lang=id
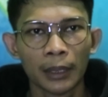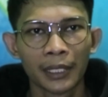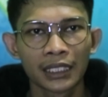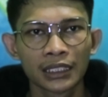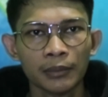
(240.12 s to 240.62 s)

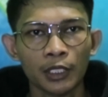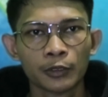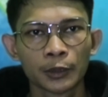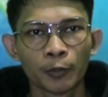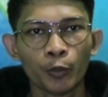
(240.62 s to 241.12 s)
masih
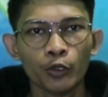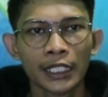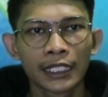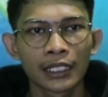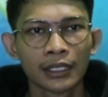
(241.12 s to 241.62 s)
belum
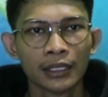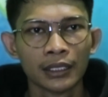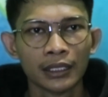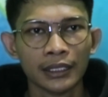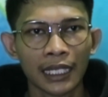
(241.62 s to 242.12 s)
sepopuler
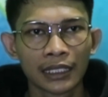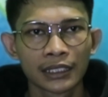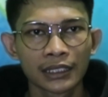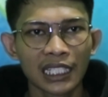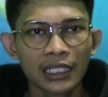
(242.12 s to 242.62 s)
dan
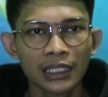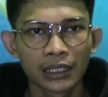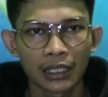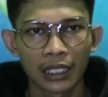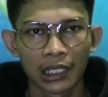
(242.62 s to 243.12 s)
secanggih
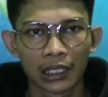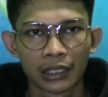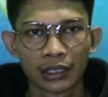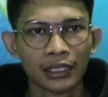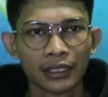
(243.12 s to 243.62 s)
sekarang.
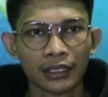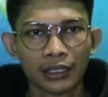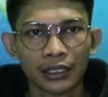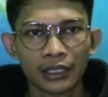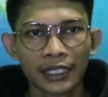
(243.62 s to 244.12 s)

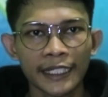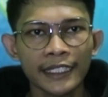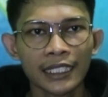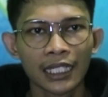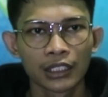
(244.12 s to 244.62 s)

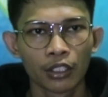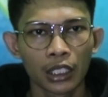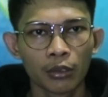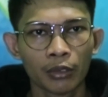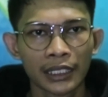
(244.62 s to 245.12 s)
Sehingga
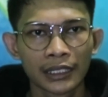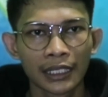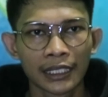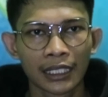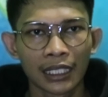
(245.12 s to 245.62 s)
seorang
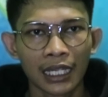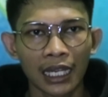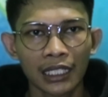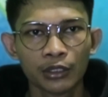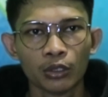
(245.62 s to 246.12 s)
wanita yang
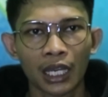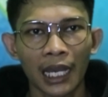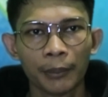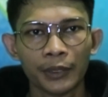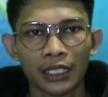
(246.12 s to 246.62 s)
kadung
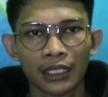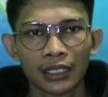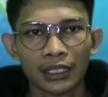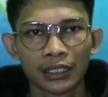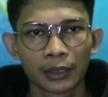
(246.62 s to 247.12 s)
hamil
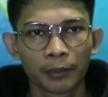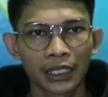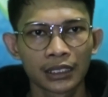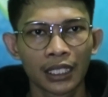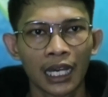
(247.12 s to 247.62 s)

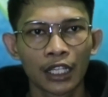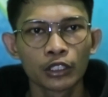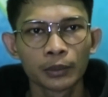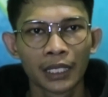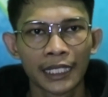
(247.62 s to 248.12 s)
terpaksa
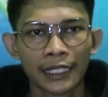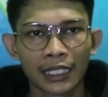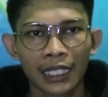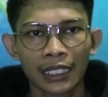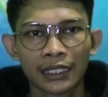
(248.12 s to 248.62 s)
harus
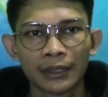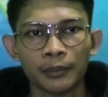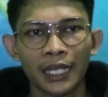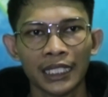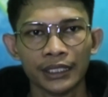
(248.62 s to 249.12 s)
melahirkan
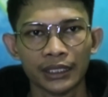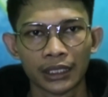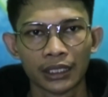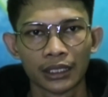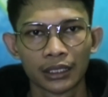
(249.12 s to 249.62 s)

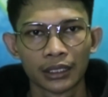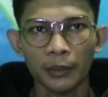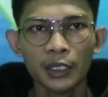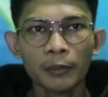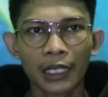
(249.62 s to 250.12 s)
bayinya.
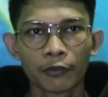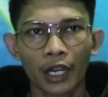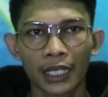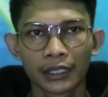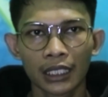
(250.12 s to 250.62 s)

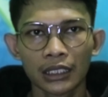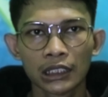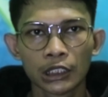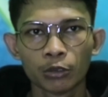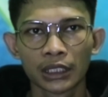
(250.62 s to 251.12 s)
Memanfaatkan
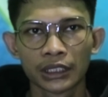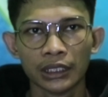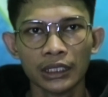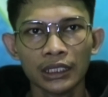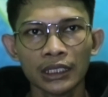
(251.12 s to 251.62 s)

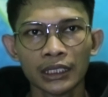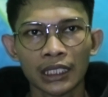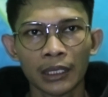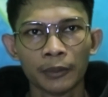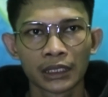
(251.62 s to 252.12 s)
situasi ini,
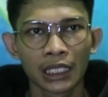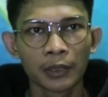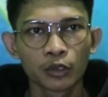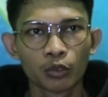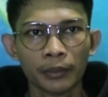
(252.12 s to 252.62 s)
ia
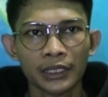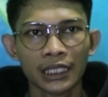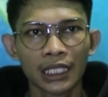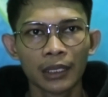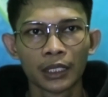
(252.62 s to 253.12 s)
bersama
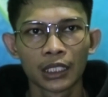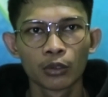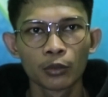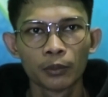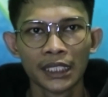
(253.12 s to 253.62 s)
suaminya
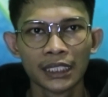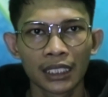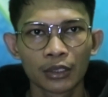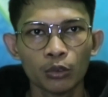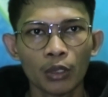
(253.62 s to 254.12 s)
mengeruk
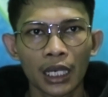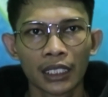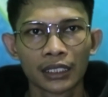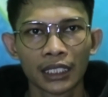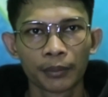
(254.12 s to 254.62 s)
banyak
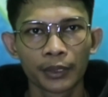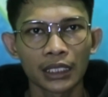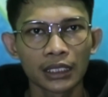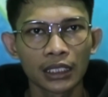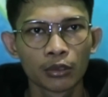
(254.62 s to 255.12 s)
uang dari
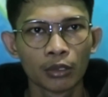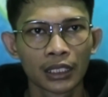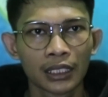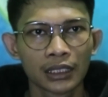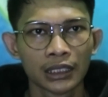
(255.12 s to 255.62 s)
praktek
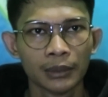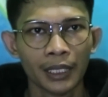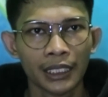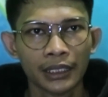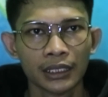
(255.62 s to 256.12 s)
keluarga si
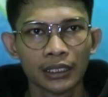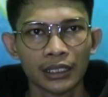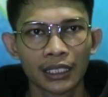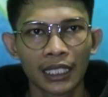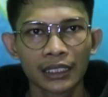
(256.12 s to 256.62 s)
bayi
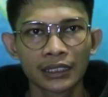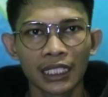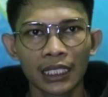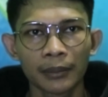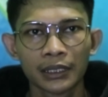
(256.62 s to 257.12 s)
dengan
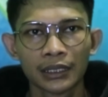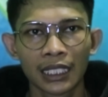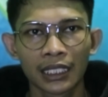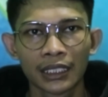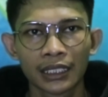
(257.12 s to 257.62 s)
cara
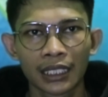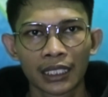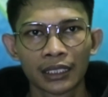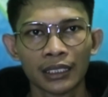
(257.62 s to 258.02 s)
meyakinkan